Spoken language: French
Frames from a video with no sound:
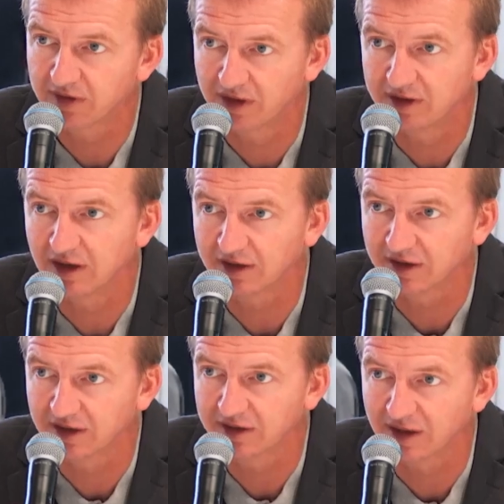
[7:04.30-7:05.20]
ces lignes
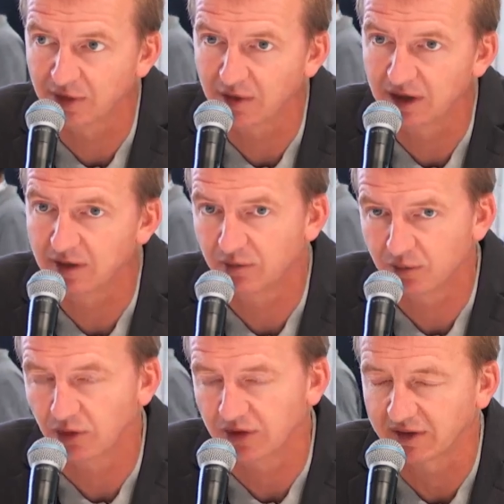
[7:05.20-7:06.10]
électriques, ça permet
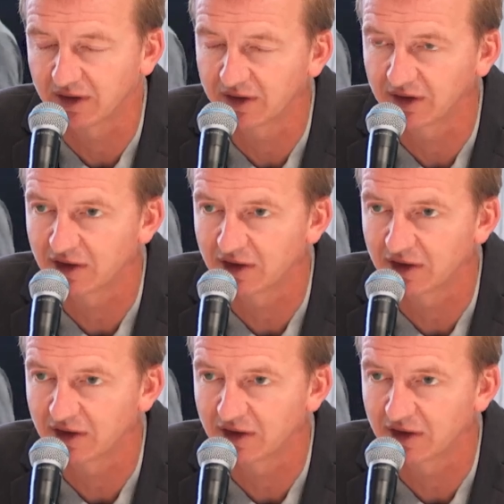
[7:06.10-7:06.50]
pour certains